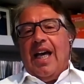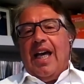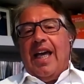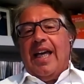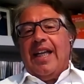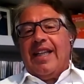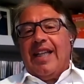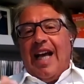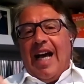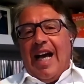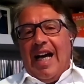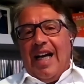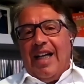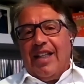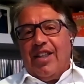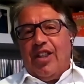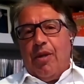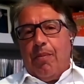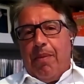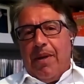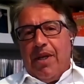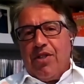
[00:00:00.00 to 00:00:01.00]
età
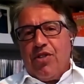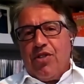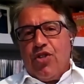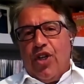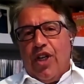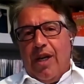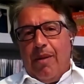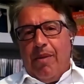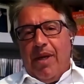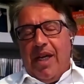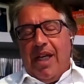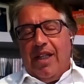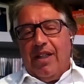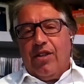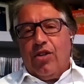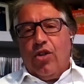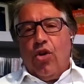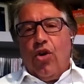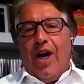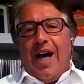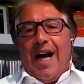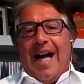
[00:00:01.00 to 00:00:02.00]
di pensionamento